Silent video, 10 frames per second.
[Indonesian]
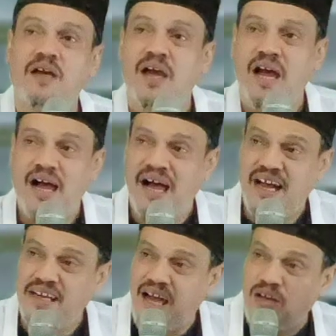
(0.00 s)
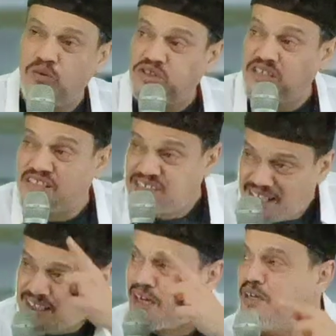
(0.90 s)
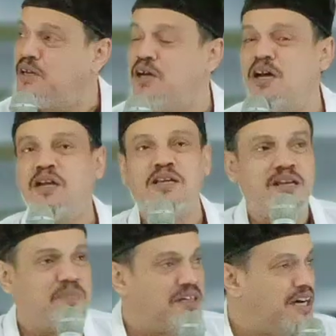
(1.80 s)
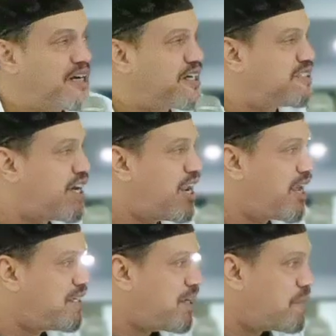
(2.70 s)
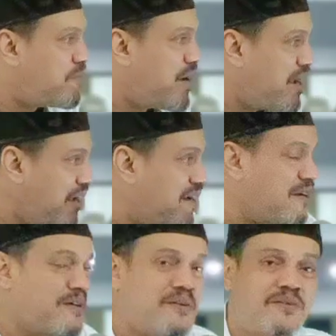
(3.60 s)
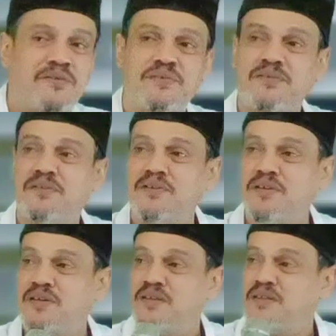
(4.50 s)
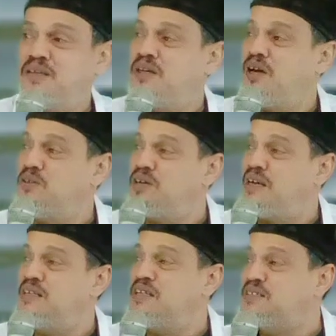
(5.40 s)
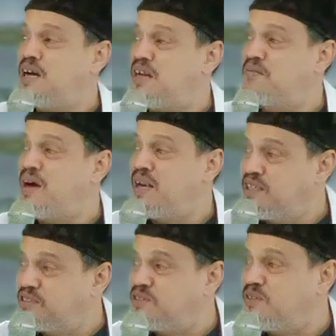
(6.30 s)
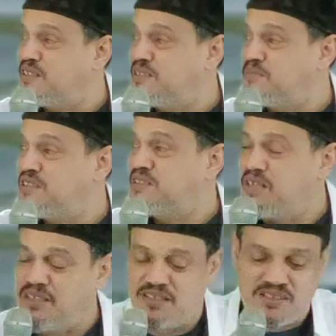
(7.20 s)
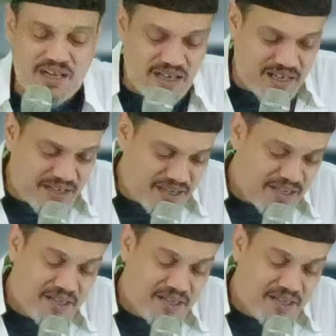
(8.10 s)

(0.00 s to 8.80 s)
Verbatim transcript: akan aku sesatkan daripada ke jalan yang baik jadi kalau anda sekarang males sholat di masjid saya